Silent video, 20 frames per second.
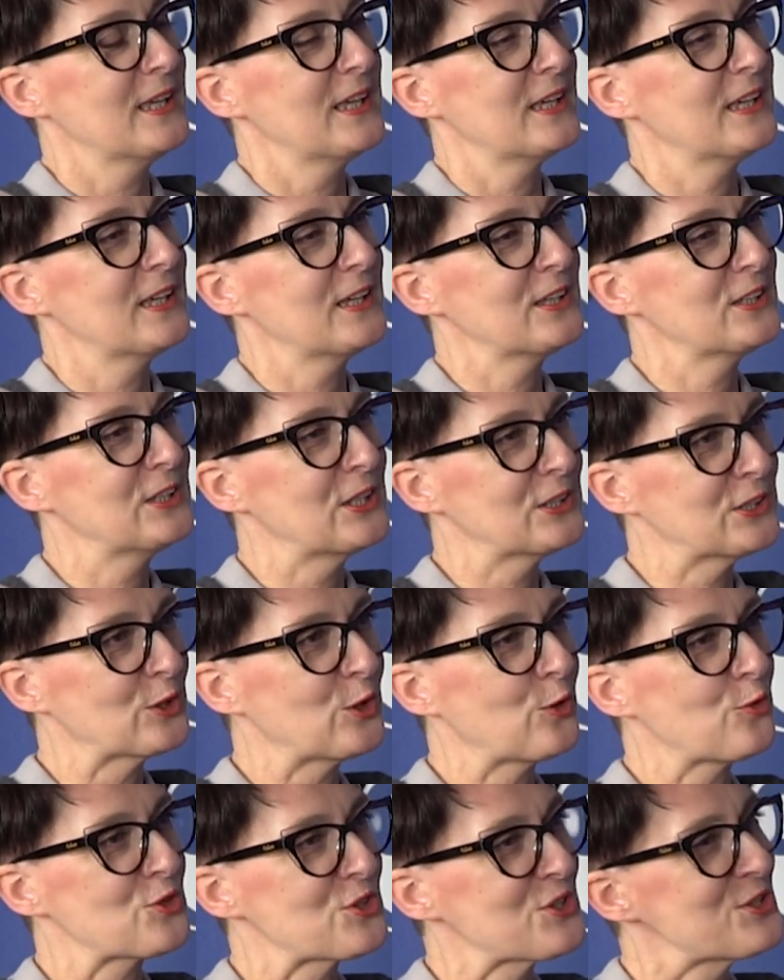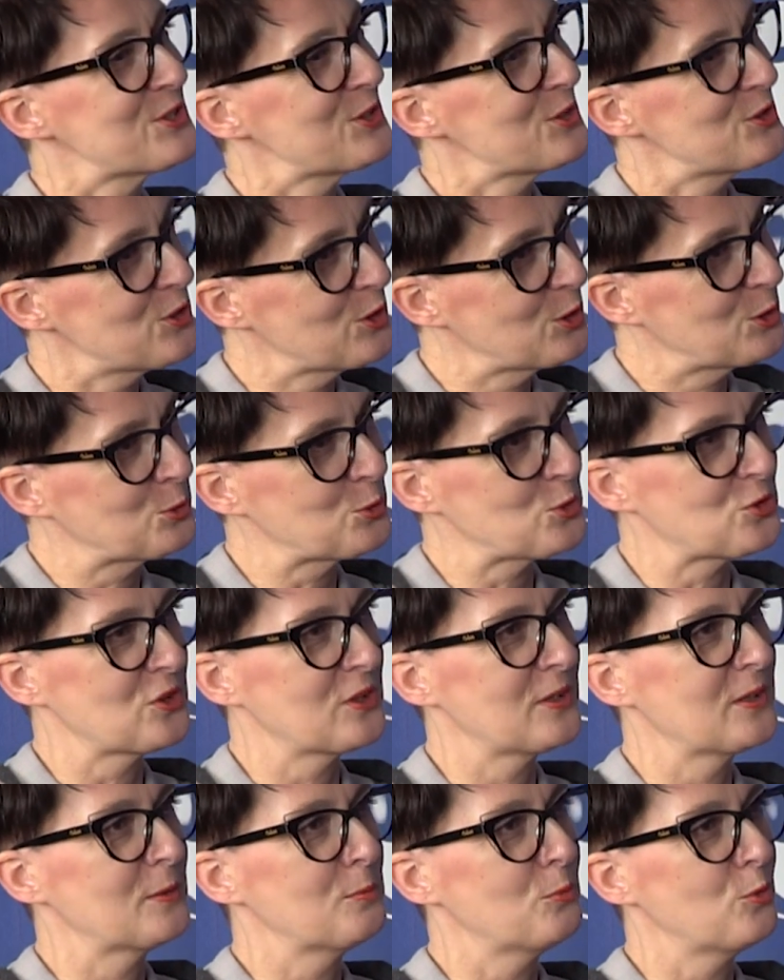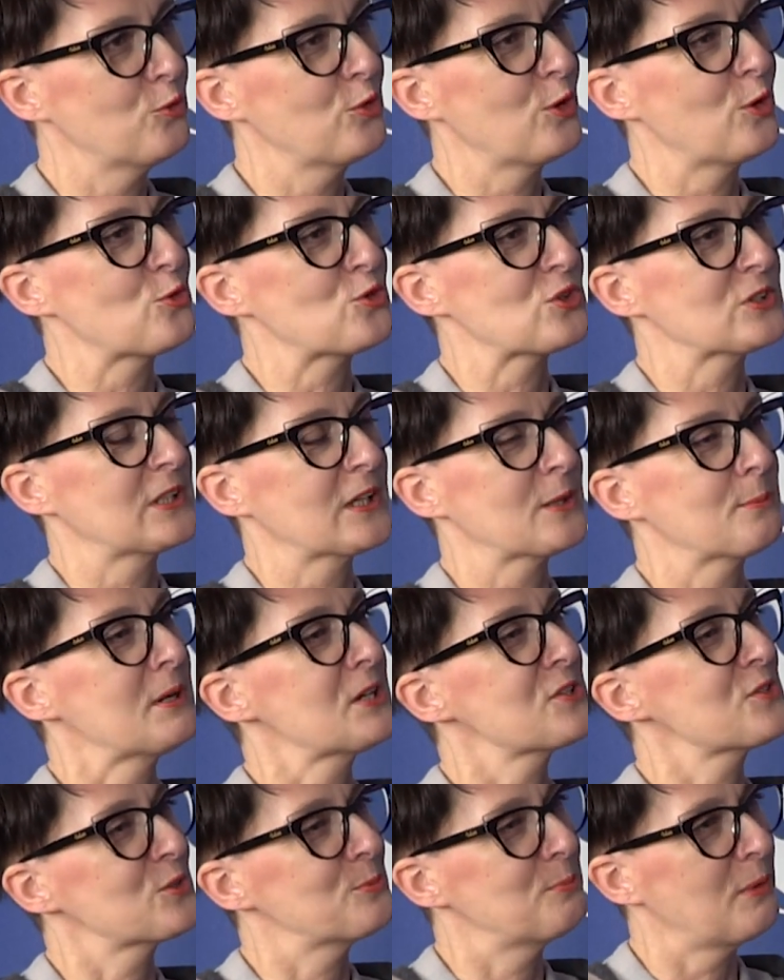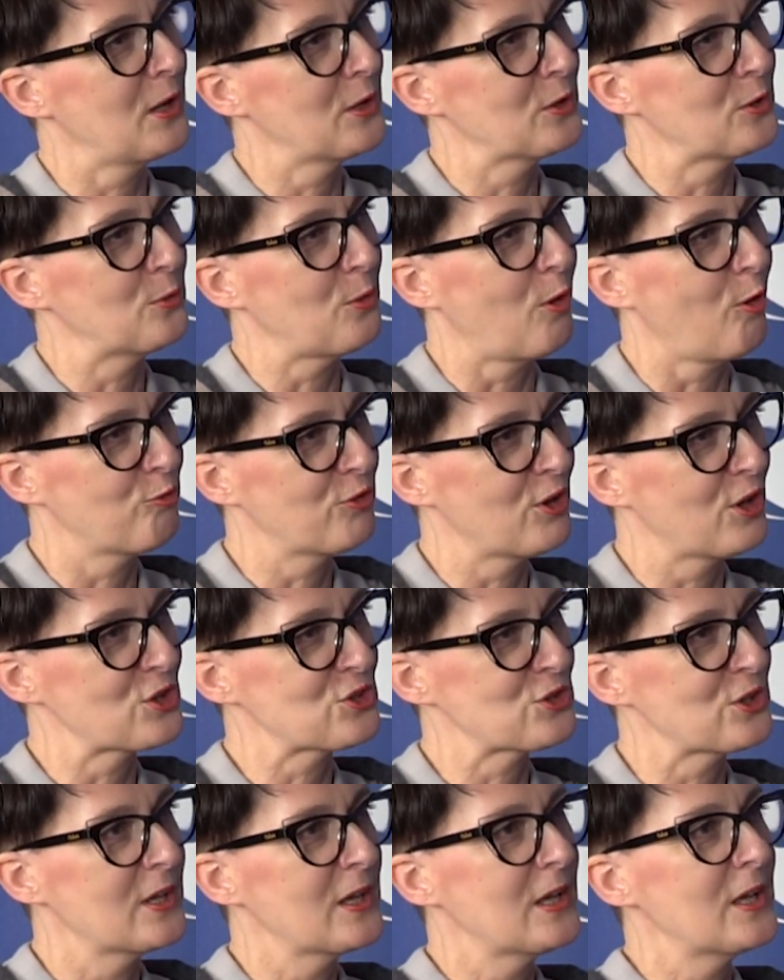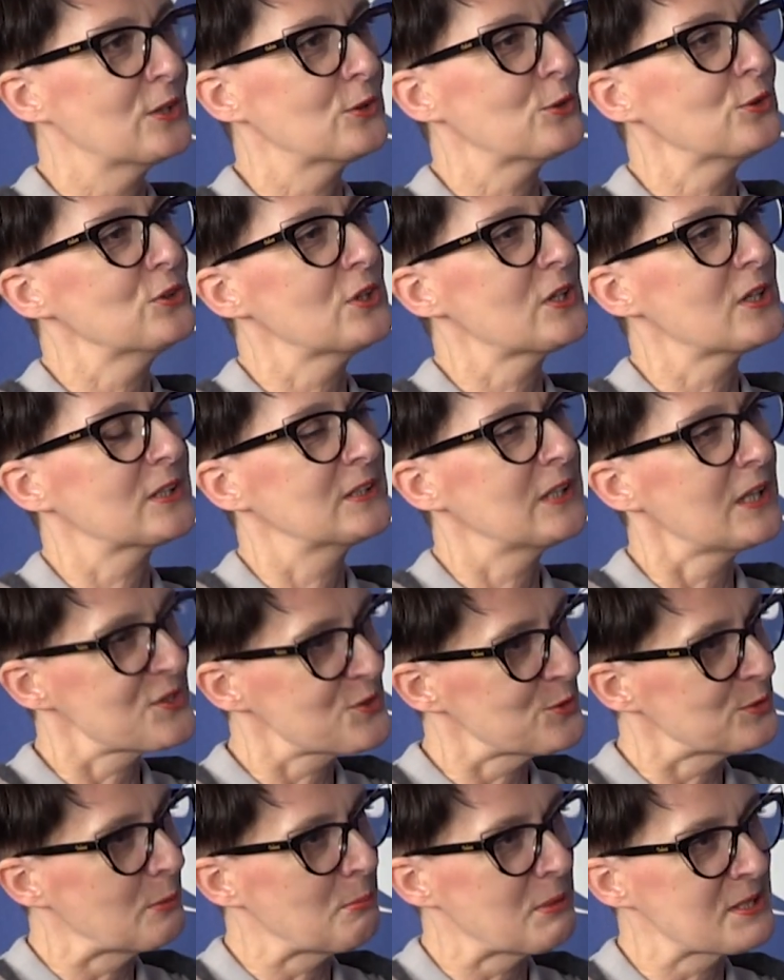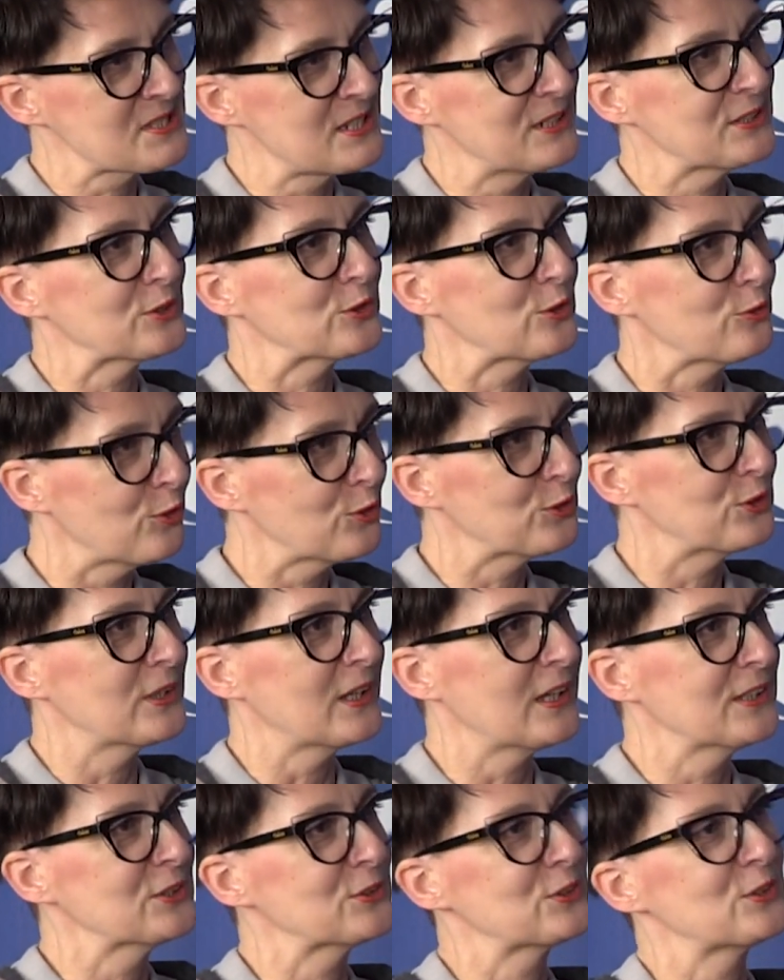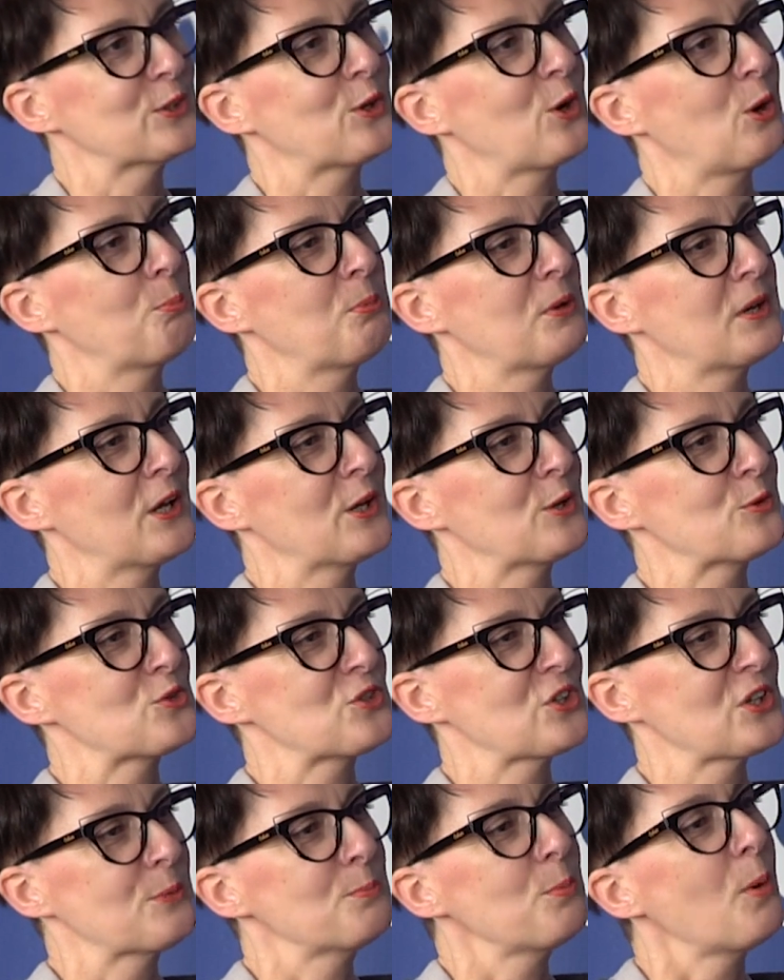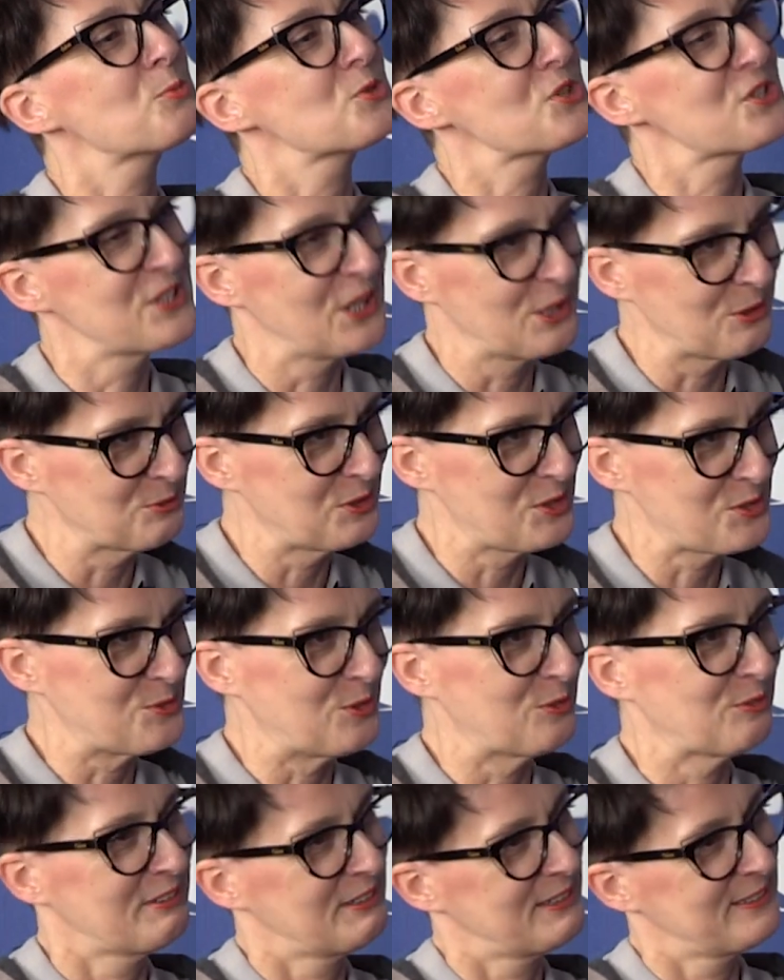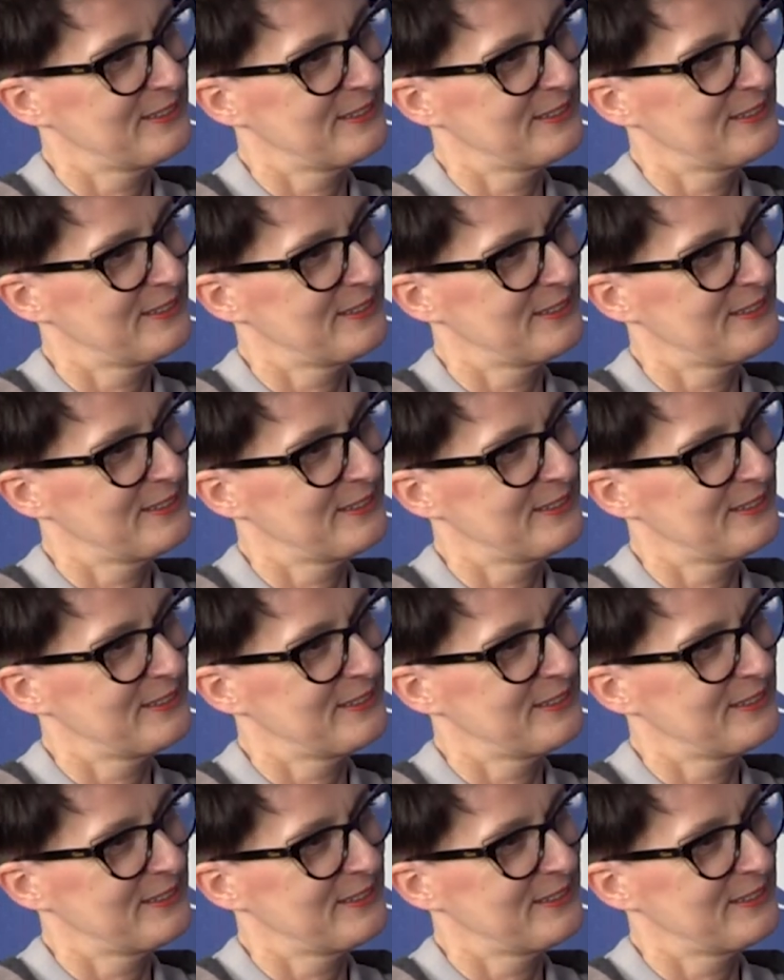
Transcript: E, I dlatego wszyscy ci, którzy mówią, że tak bardzo dbają o wieś, to niech dadzą namacalne dowody, a nie tylko opierają się i poprzestają na słowach.